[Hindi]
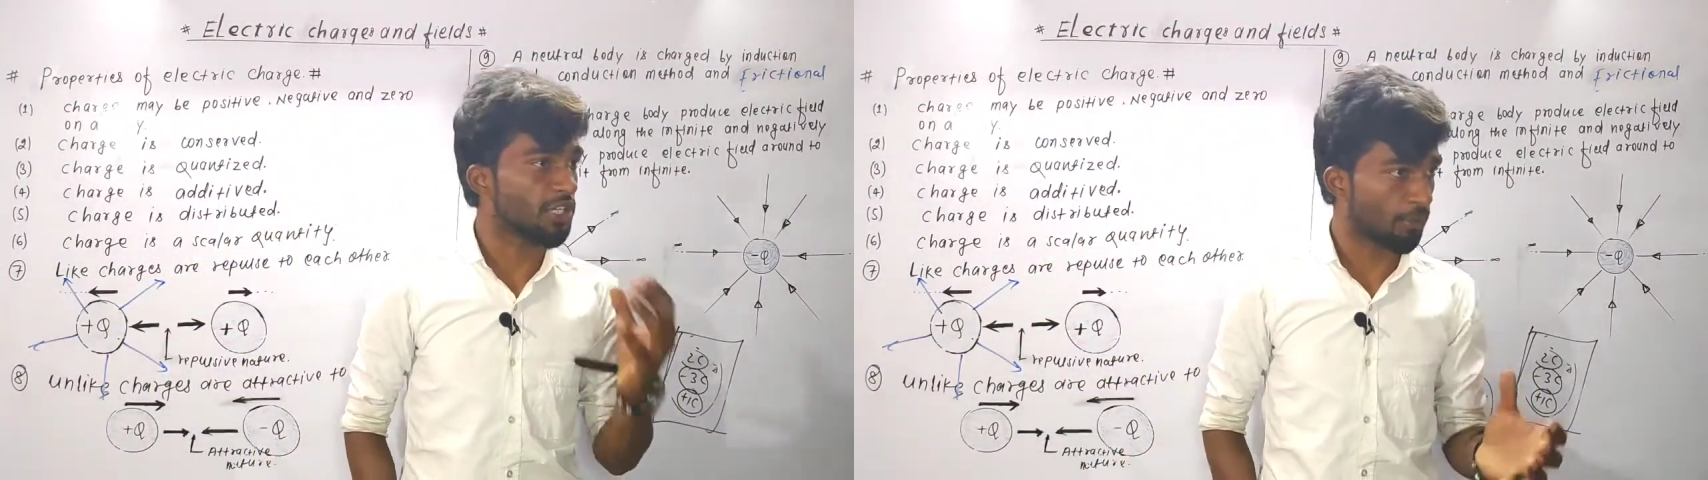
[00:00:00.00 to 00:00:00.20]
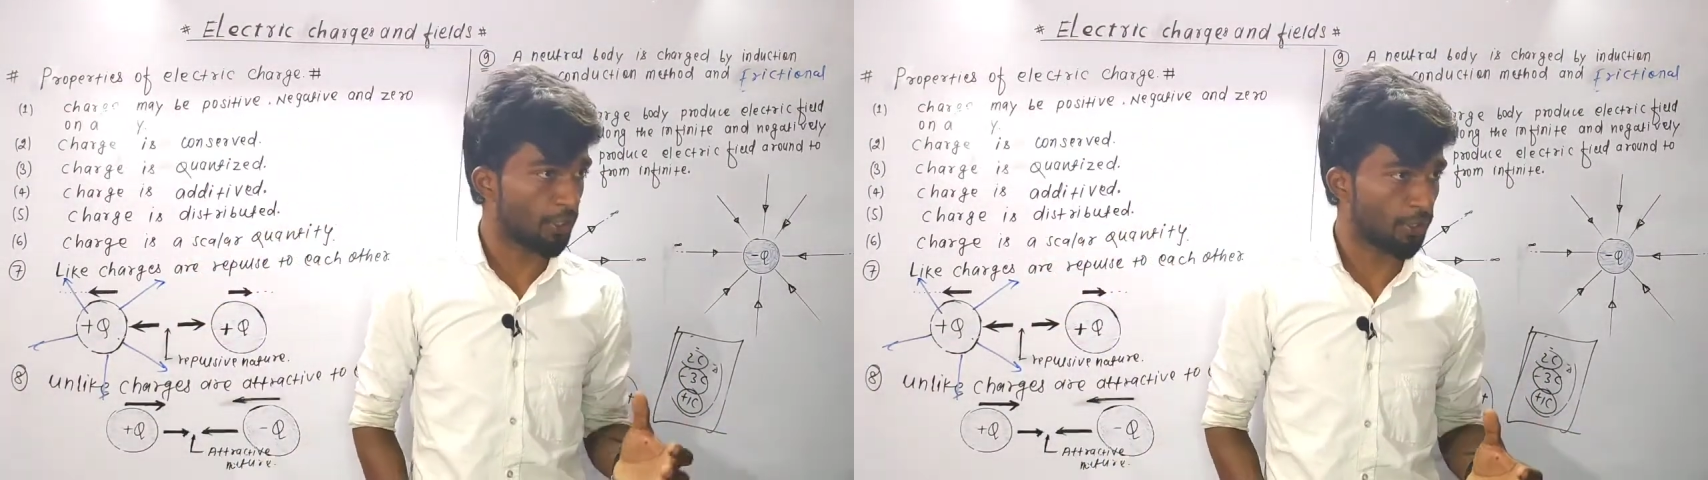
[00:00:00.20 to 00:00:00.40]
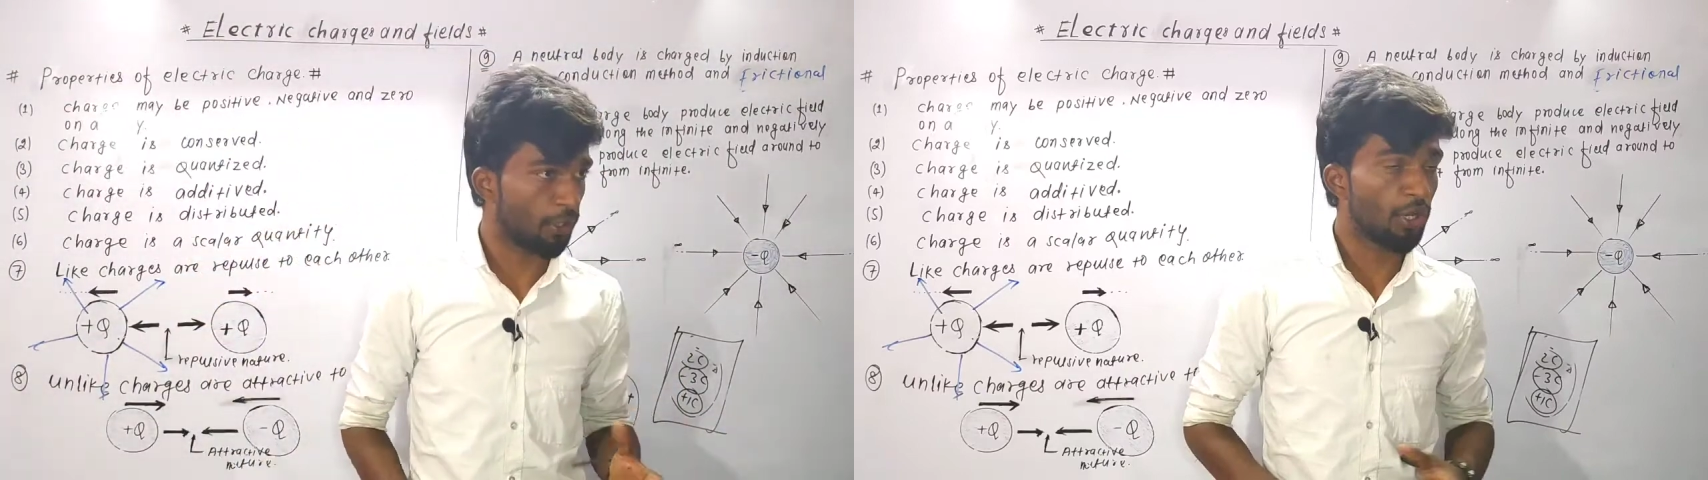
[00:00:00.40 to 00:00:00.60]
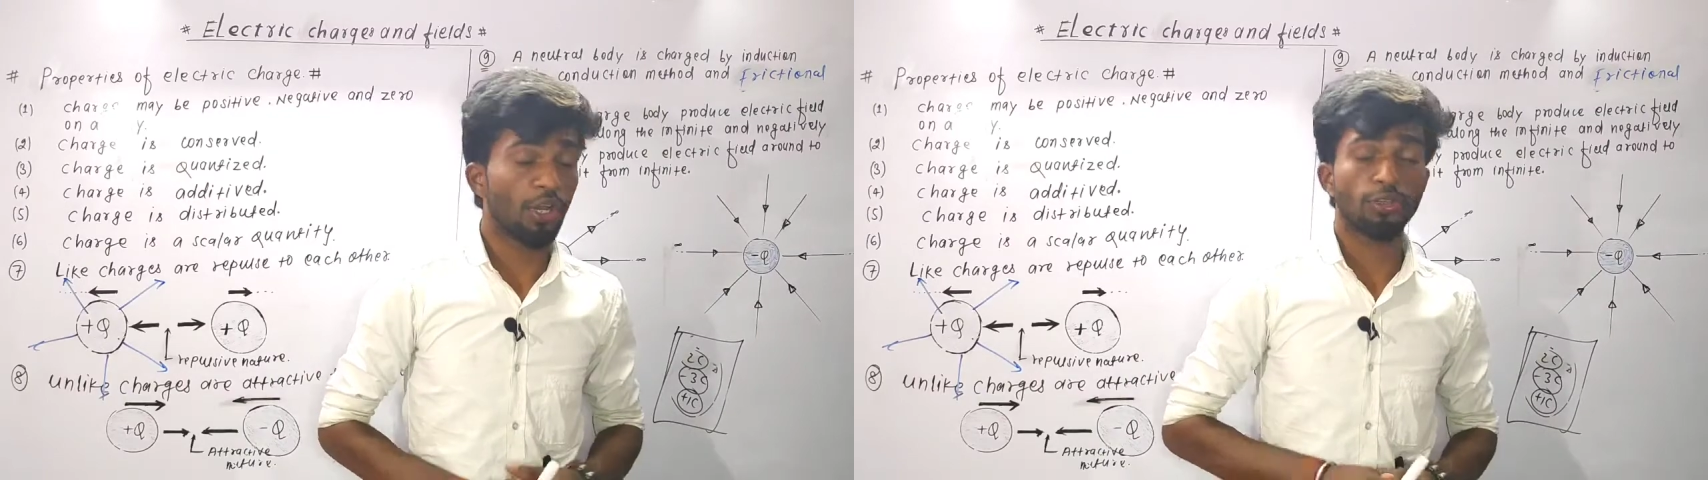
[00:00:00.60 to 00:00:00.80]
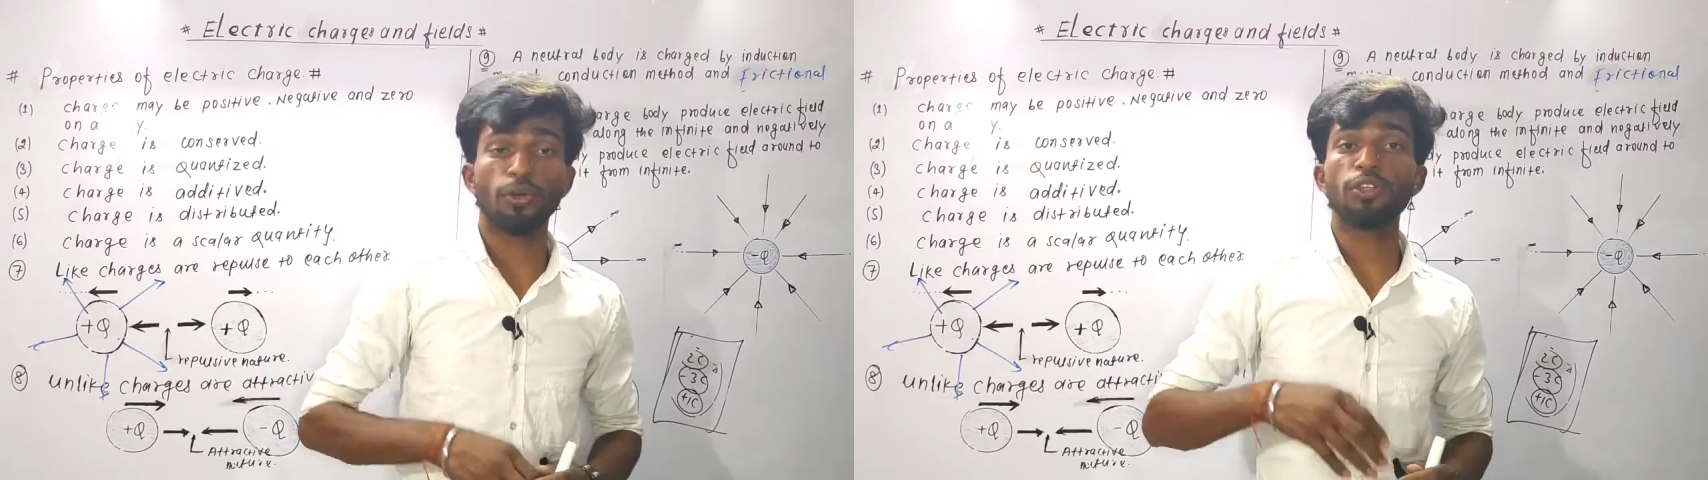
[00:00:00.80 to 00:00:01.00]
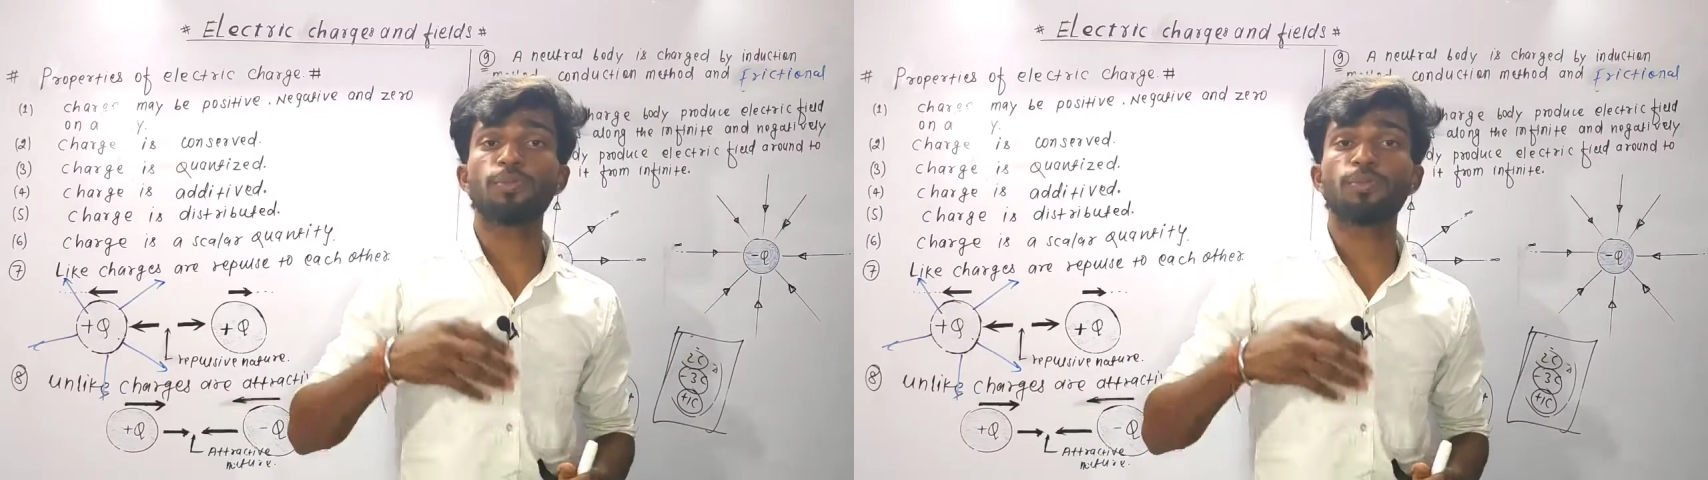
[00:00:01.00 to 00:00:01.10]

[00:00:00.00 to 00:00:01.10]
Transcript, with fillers: पॉजिटिवली हो तो